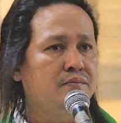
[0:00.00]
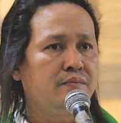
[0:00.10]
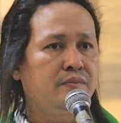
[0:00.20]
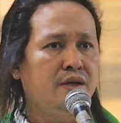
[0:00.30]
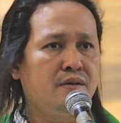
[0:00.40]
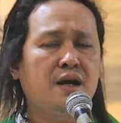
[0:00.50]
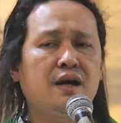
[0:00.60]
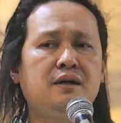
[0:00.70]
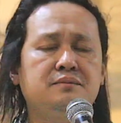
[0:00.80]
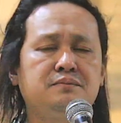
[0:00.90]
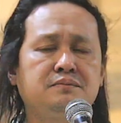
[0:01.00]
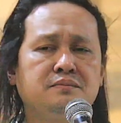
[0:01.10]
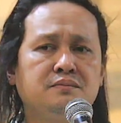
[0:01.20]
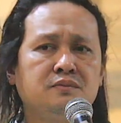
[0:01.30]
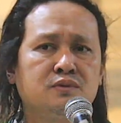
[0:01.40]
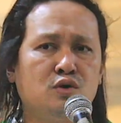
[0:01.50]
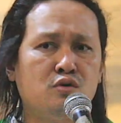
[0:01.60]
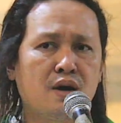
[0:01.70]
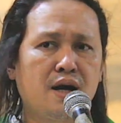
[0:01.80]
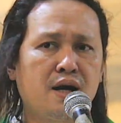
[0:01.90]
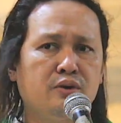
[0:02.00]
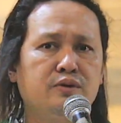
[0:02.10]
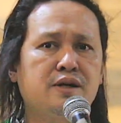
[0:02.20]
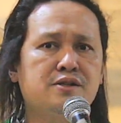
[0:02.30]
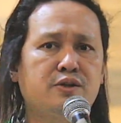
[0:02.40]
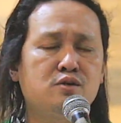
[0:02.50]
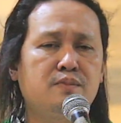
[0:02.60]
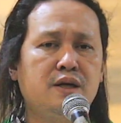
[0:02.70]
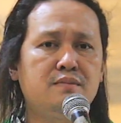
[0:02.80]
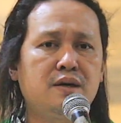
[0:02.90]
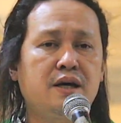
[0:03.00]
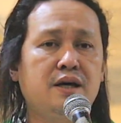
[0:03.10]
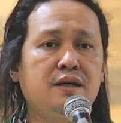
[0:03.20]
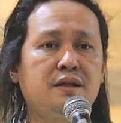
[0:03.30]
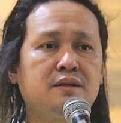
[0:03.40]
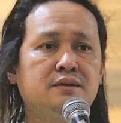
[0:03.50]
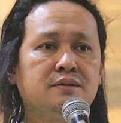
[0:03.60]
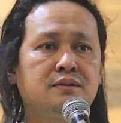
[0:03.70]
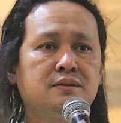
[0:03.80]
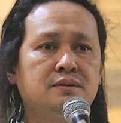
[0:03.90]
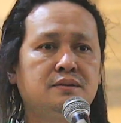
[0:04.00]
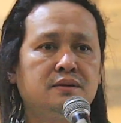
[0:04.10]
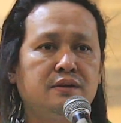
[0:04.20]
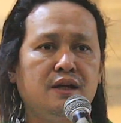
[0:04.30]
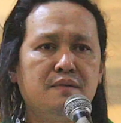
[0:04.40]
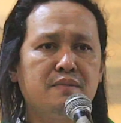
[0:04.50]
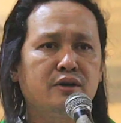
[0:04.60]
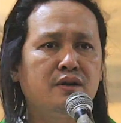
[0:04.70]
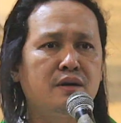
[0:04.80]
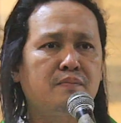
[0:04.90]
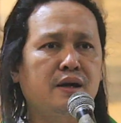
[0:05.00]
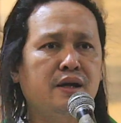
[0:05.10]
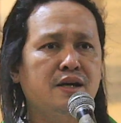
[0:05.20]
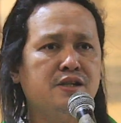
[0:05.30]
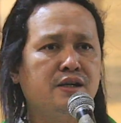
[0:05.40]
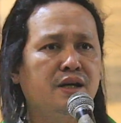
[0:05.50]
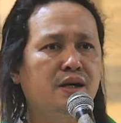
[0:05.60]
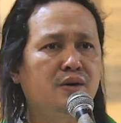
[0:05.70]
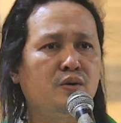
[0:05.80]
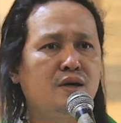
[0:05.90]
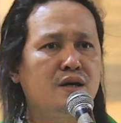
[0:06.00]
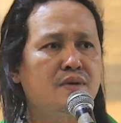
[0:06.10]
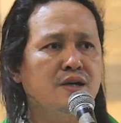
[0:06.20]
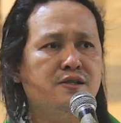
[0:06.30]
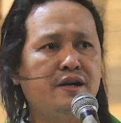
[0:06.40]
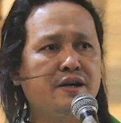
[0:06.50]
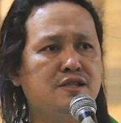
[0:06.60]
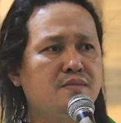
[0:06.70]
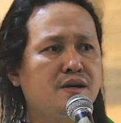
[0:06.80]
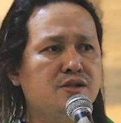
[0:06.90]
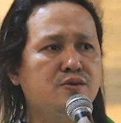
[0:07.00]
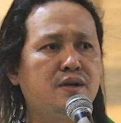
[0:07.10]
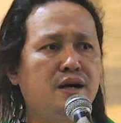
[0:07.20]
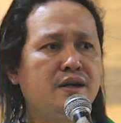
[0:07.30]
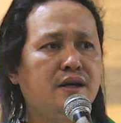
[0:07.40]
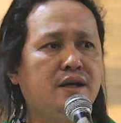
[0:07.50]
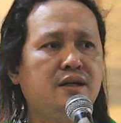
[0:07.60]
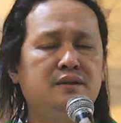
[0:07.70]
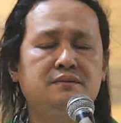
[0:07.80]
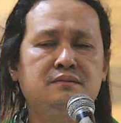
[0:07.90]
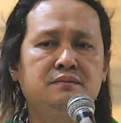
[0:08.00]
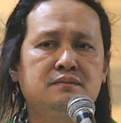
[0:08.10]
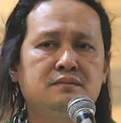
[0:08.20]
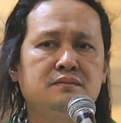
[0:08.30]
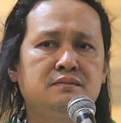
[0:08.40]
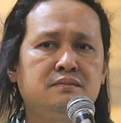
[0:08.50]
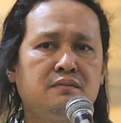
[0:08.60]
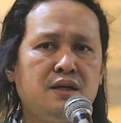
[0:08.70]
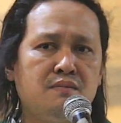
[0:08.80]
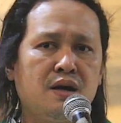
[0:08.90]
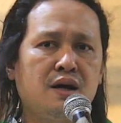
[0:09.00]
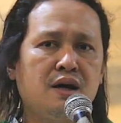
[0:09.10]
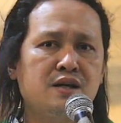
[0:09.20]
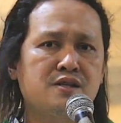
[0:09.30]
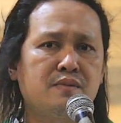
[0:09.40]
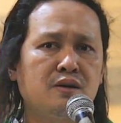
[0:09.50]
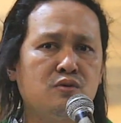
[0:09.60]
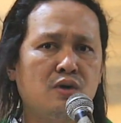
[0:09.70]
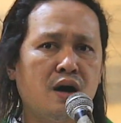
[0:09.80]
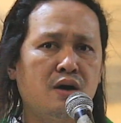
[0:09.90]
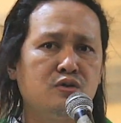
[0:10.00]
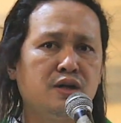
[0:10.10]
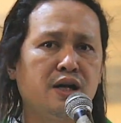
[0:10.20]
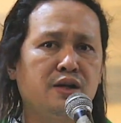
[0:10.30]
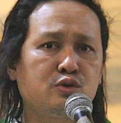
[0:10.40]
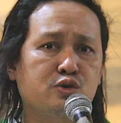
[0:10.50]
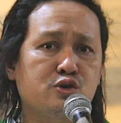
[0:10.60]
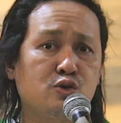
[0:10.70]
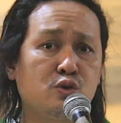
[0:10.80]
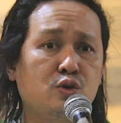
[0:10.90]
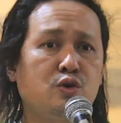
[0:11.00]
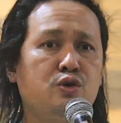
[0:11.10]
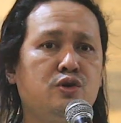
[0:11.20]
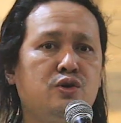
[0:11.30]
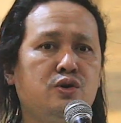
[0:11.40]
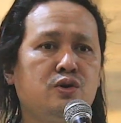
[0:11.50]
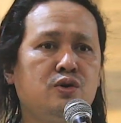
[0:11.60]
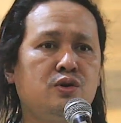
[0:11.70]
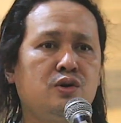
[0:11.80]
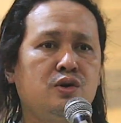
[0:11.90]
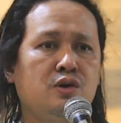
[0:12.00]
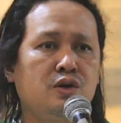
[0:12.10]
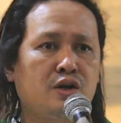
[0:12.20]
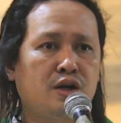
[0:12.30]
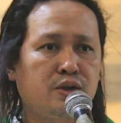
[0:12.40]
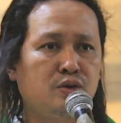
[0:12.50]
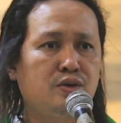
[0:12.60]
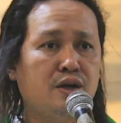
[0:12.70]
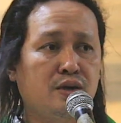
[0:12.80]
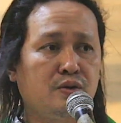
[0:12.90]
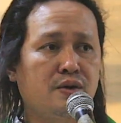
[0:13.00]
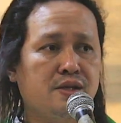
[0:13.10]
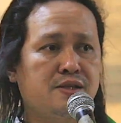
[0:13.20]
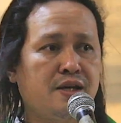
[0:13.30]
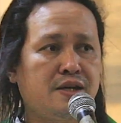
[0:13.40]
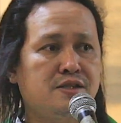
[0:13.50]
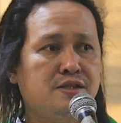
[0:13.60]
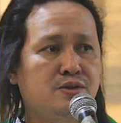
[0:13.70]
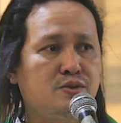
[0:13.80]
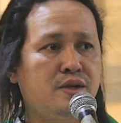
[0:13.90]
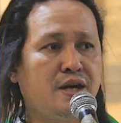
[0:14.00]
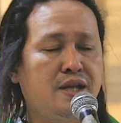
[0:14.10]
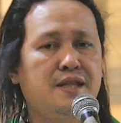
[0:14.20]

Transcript: Di ba? Kung mga unta sa tung panimalay, dili magyuna parehas kadagko na mga slice sa mga sudan diha. Di ba? Asa man ang una natong tuslukon katung dako nga slice nga sudan.